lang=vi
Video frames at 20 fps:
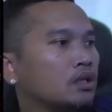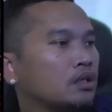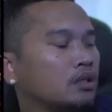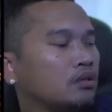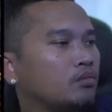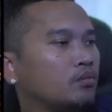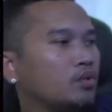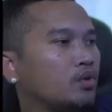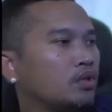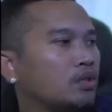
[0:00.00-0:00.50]
thì
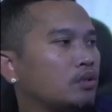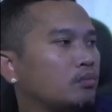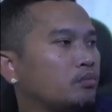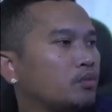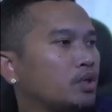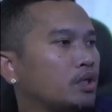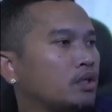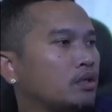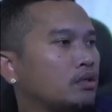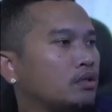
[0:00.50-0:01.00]
muối thì
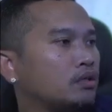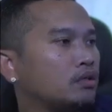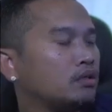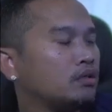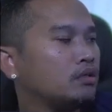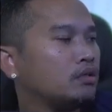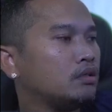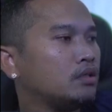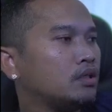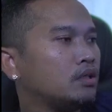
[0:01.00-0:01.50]
phí cứ
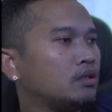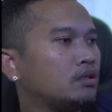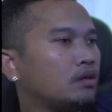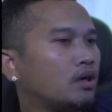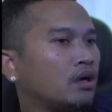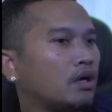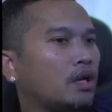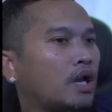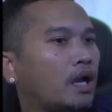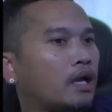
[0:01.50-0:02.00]
dương
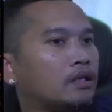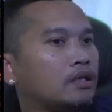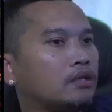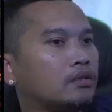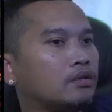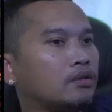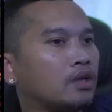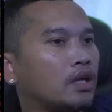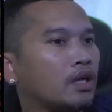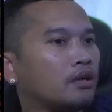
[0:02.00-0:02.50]
cọ cái đá
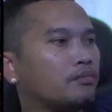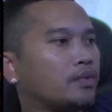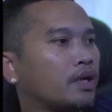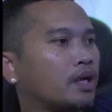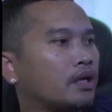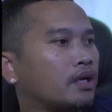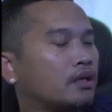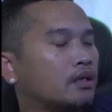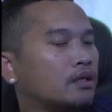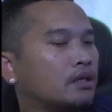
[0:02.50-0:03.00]
không cà phá